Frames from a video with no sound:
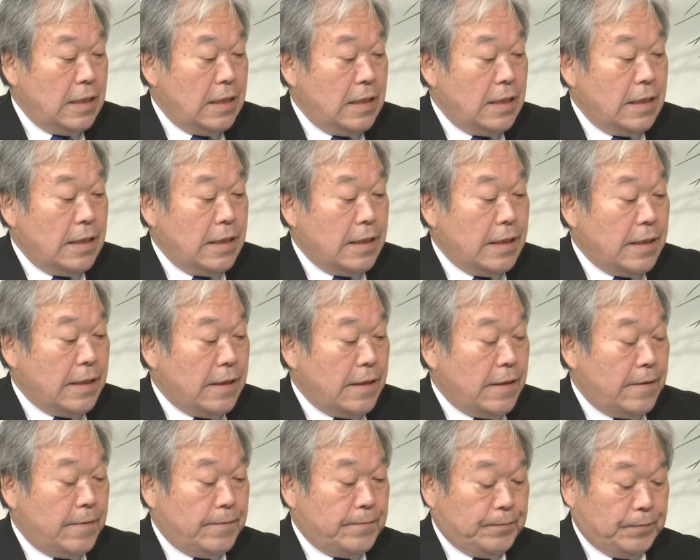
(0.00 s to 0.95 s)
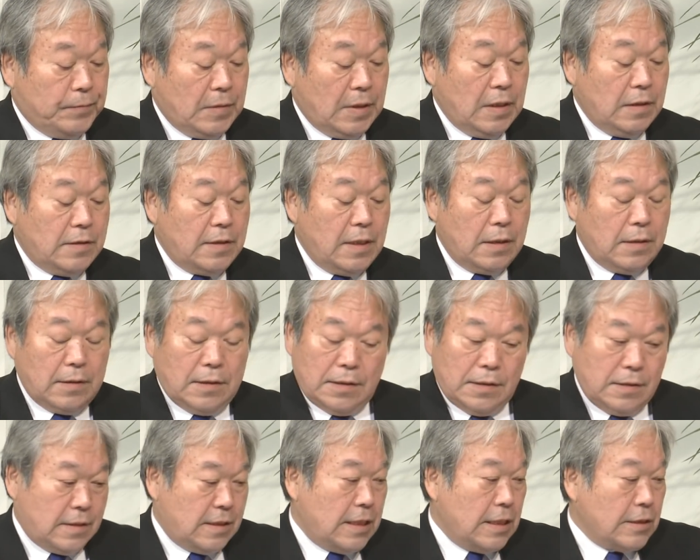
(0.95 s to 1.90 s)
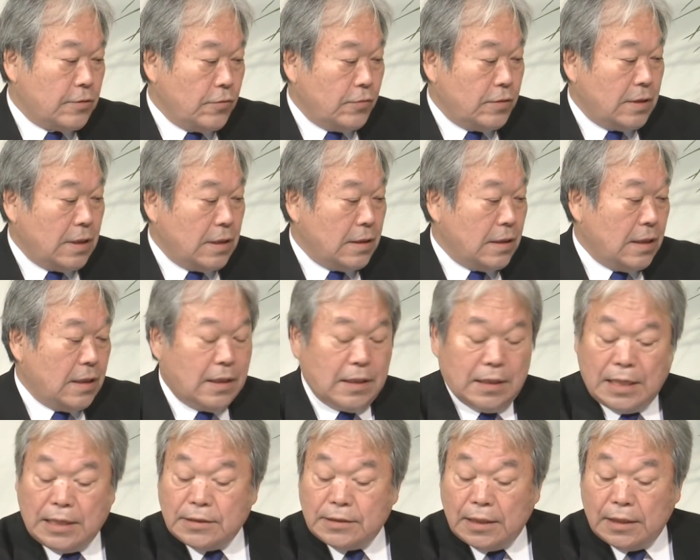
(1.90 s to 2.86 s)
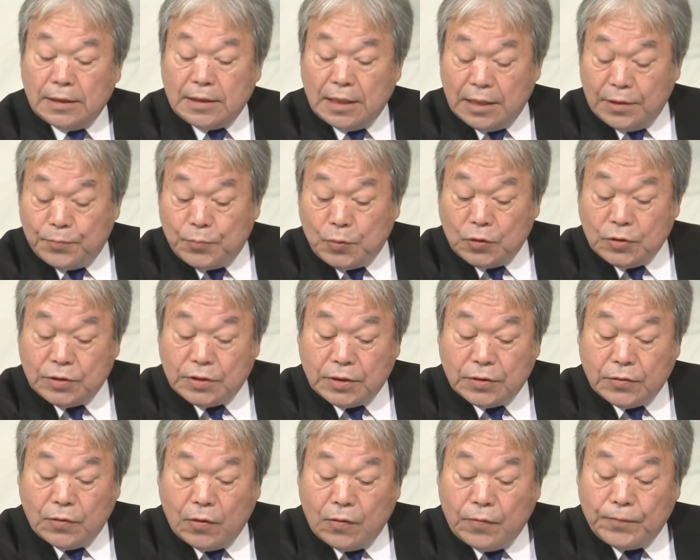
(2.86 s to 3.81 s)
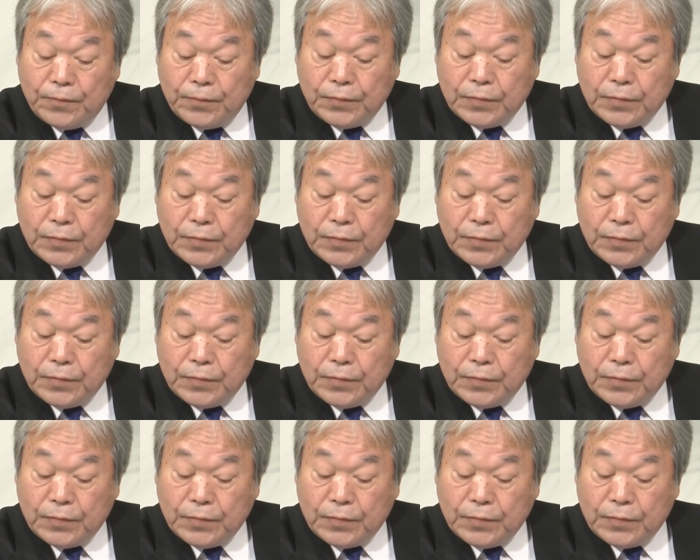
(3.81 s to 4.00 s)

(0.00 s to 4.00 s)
えー、北朝鮮に拉致された日本人を、